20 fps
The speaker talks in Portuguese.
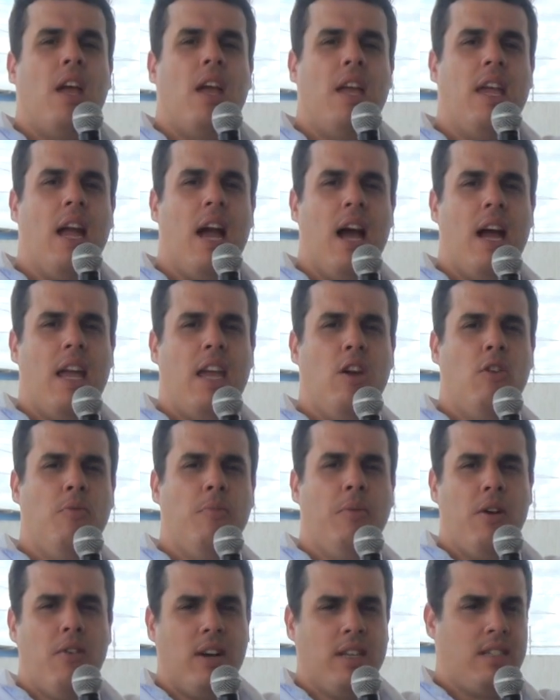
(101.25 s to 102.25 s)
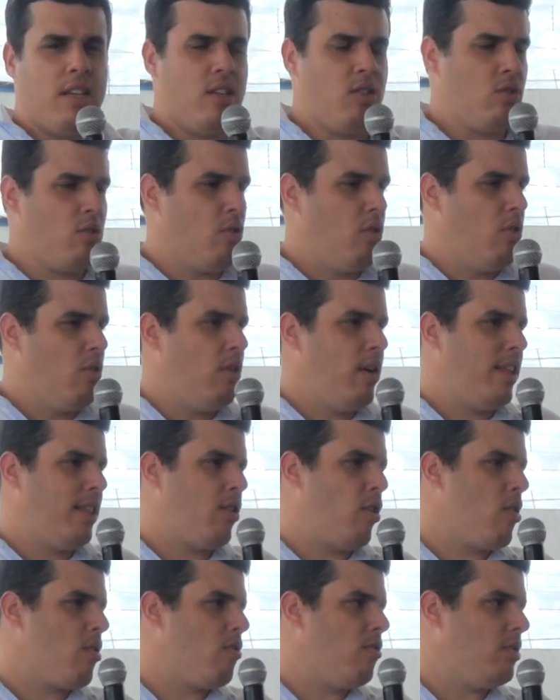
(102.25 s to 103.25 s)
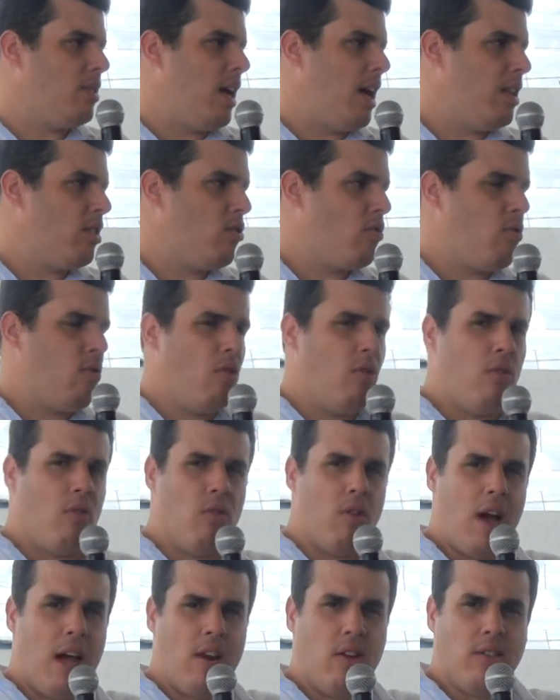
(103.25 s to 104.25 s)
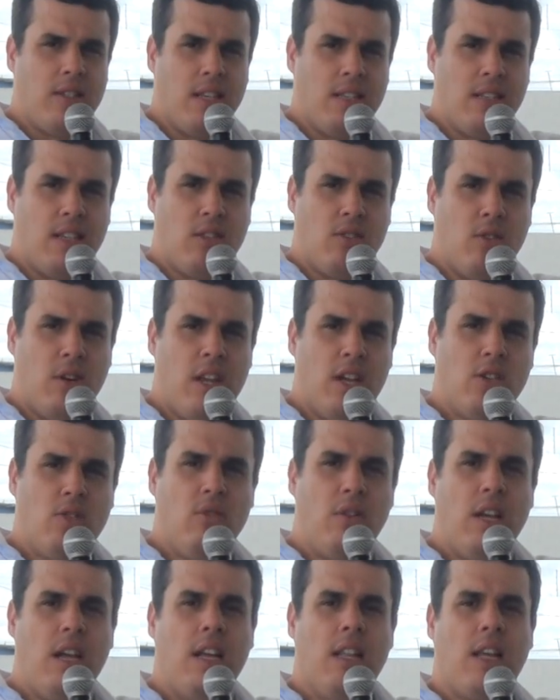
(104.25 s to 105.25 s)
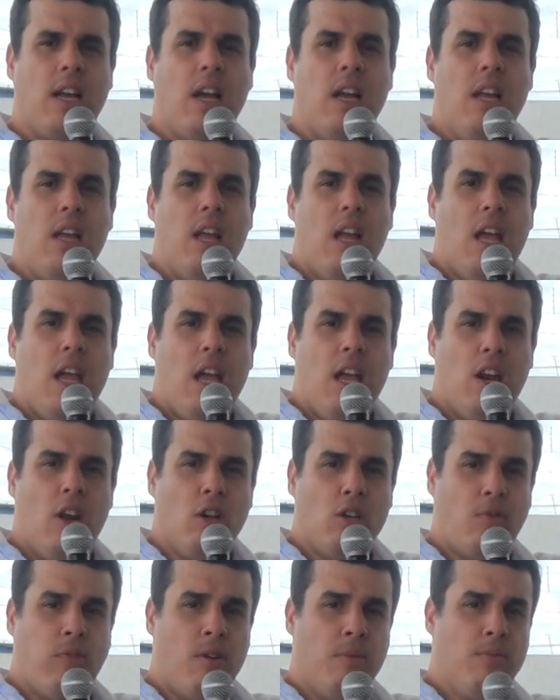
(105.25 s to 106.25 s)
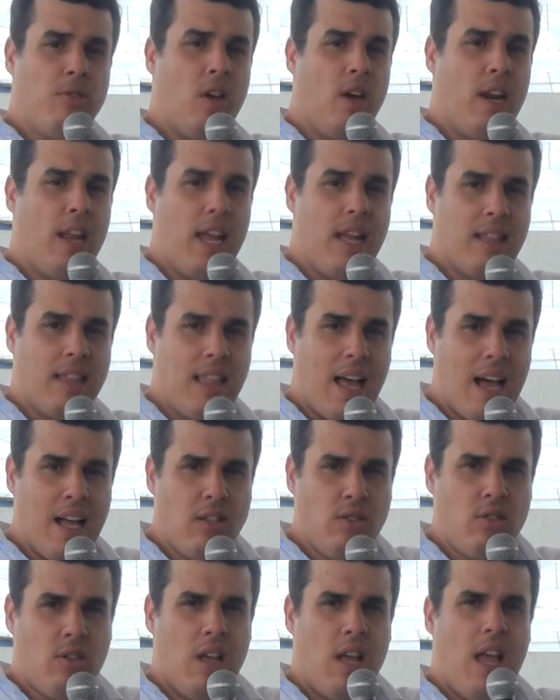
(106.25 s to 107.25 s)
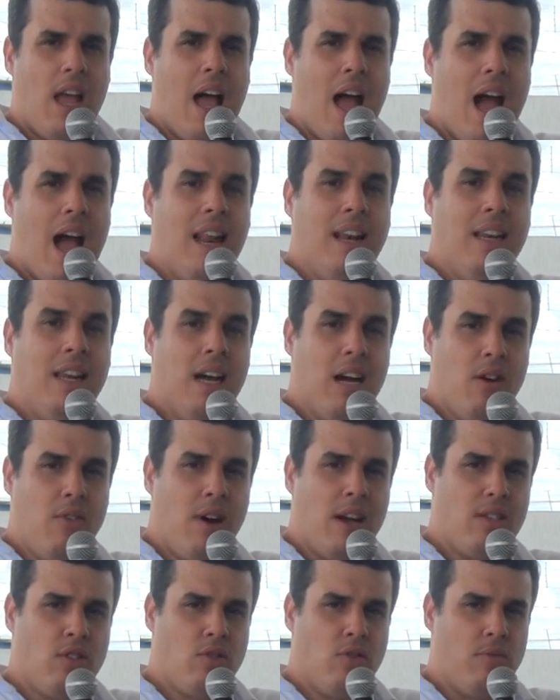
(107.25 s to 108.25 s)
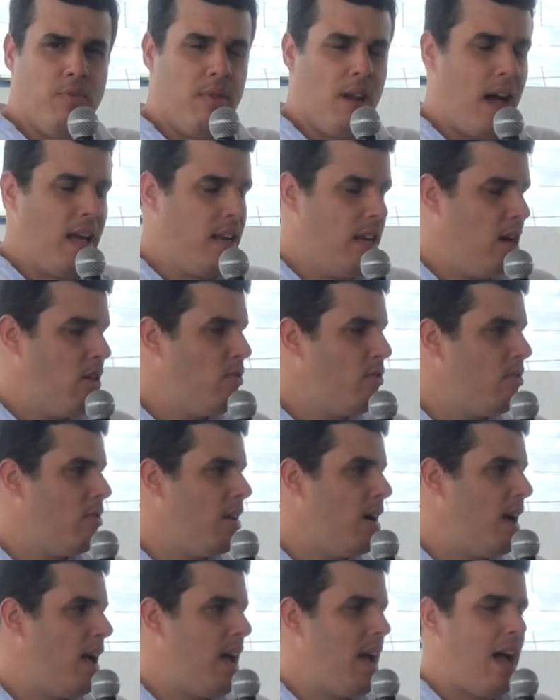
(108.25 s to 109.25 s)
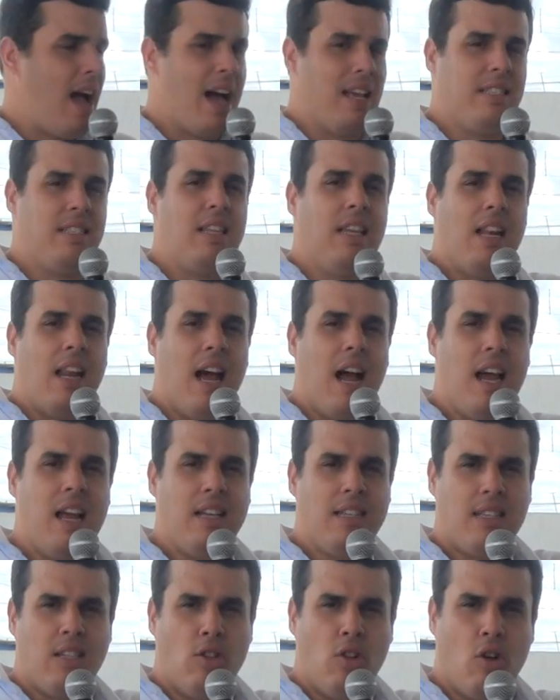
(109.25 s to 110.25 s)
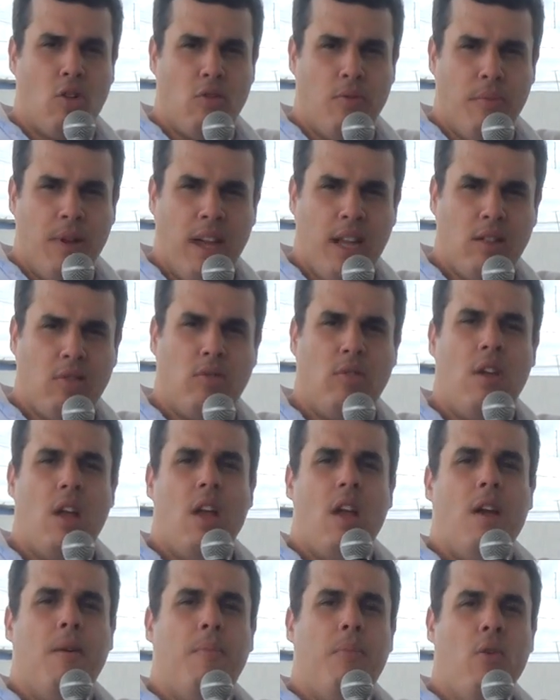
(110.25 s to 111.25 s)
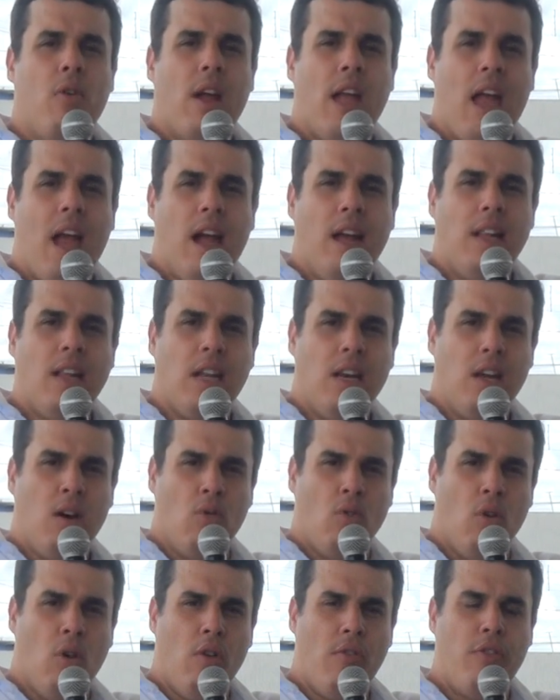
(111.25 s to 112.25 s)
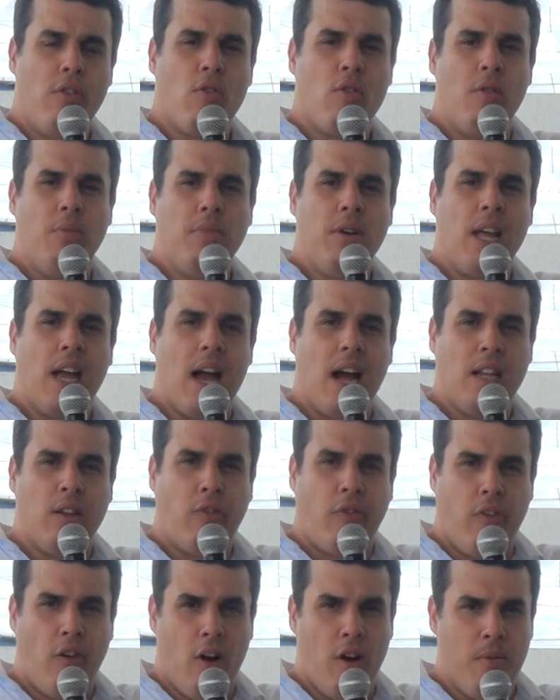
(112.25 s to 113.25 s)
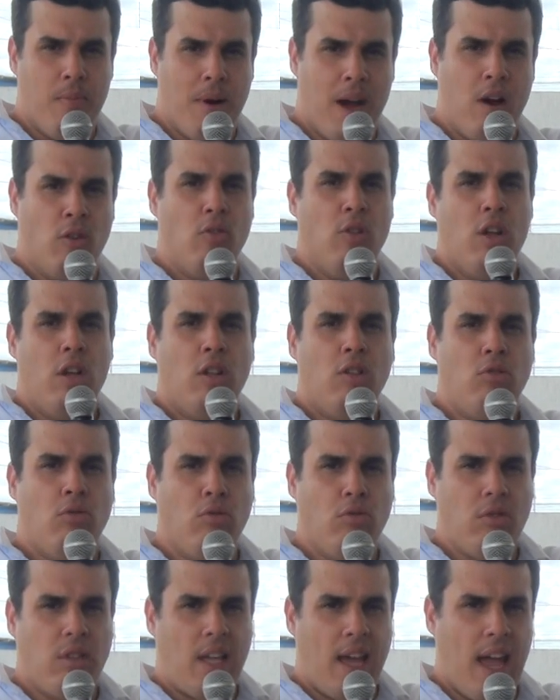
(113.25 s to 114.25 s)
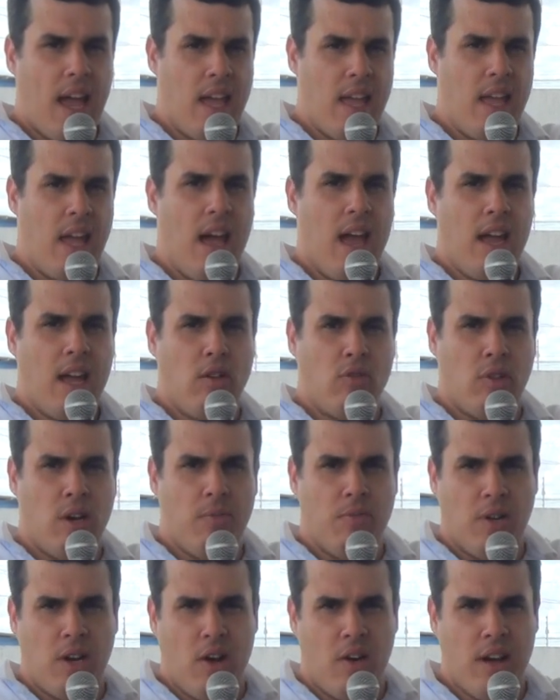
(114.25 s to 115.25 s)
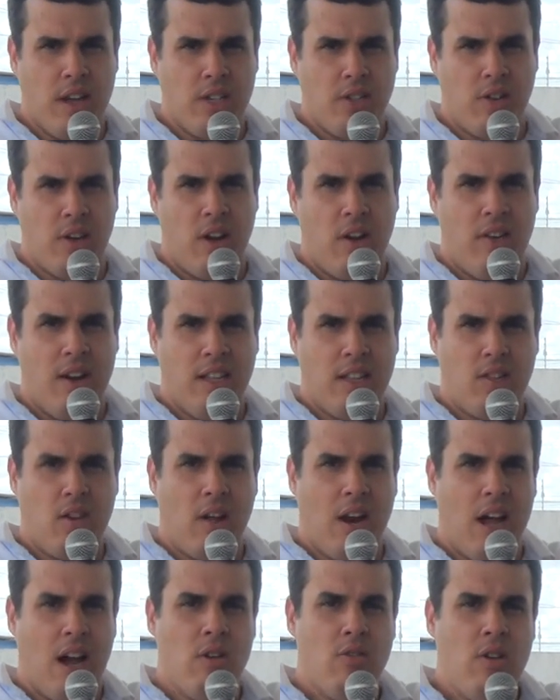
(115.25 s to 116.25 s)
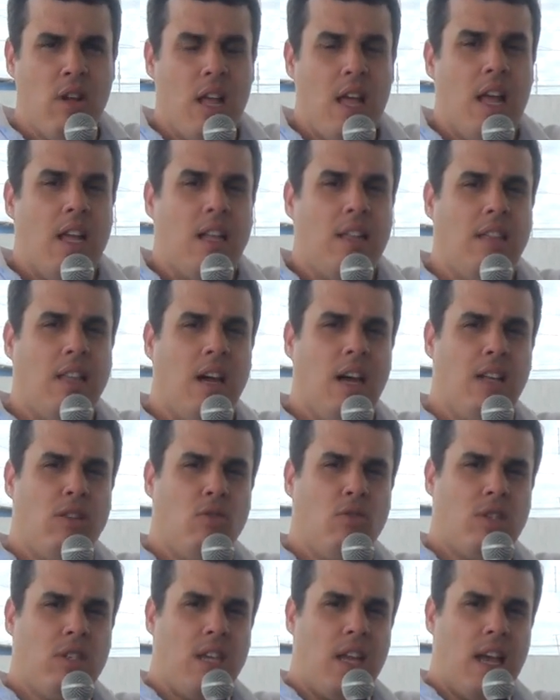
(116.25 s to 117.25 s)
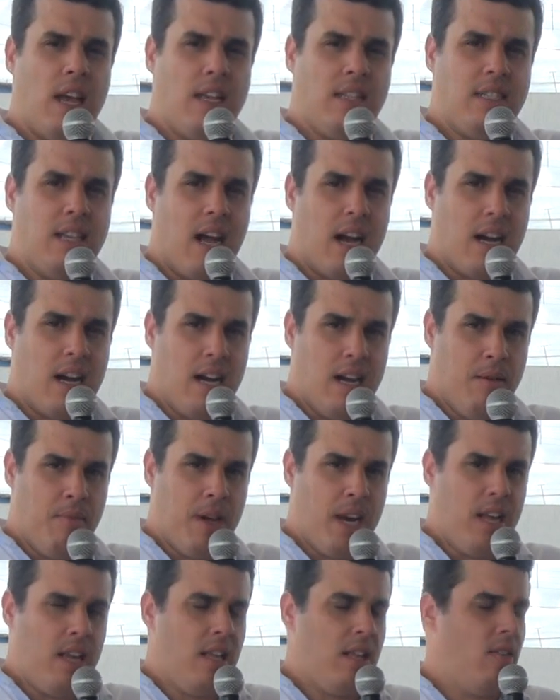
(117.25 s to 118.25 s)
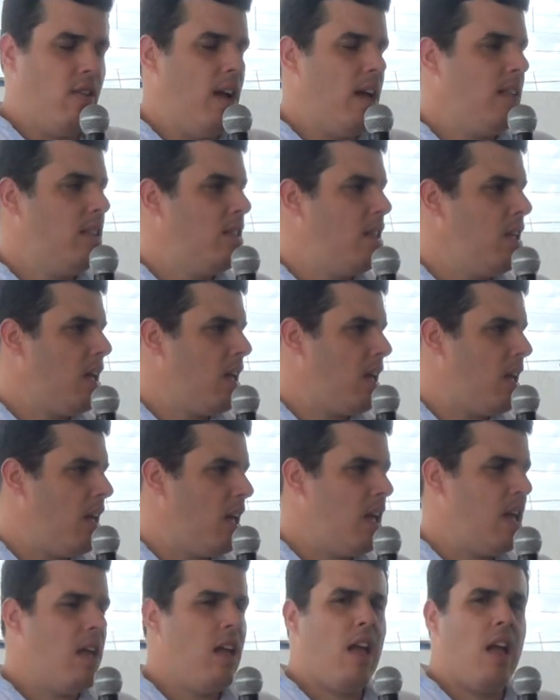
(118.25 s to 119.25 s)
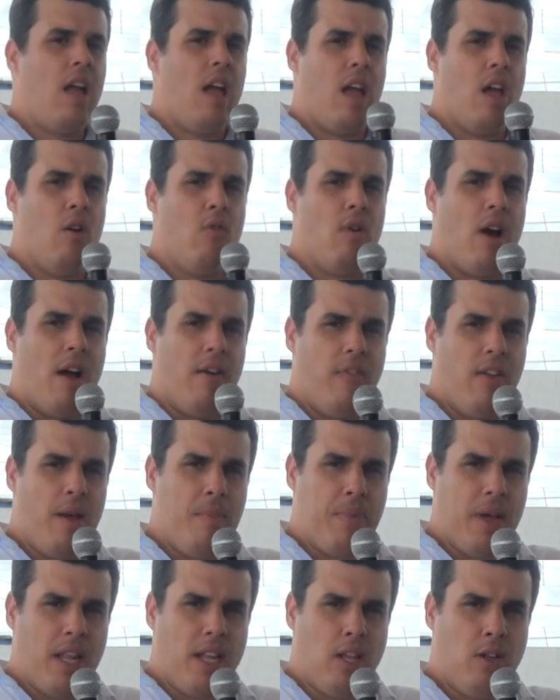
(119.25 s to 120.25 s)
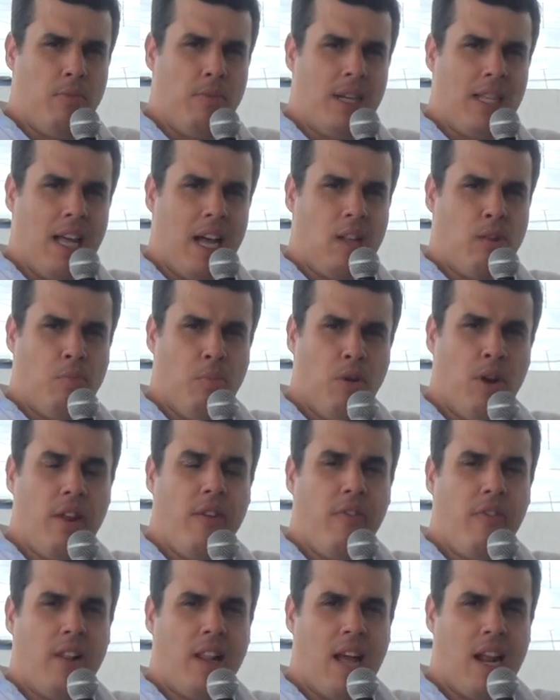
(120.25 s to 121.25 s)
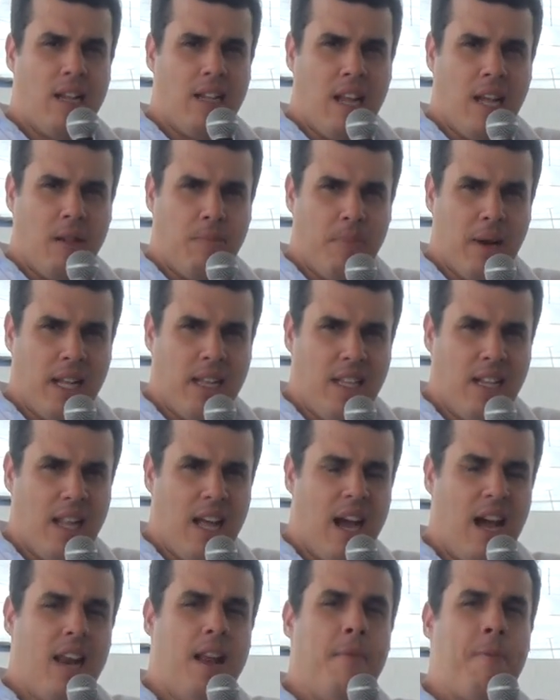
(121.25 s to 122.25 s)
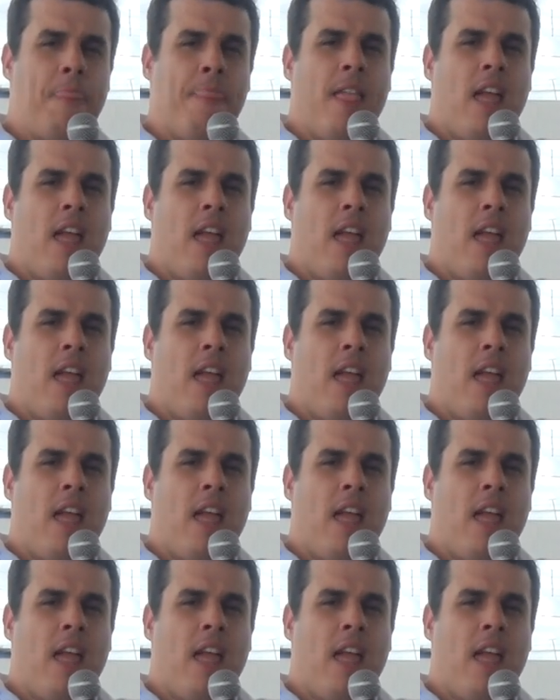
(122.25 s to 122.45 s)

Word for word: E aí o meu assessor entrou em contato com a nossa assessoria jurídica e nós fomos orientados a não, assumir, a não é, assinar esse documento, porque ainda não houve o comunicado formal do TRE, que é o Tribunal Regional Eleitoral, dando ciência à Câmara né, de que eu havia perdido o mandato por infidelidade partidária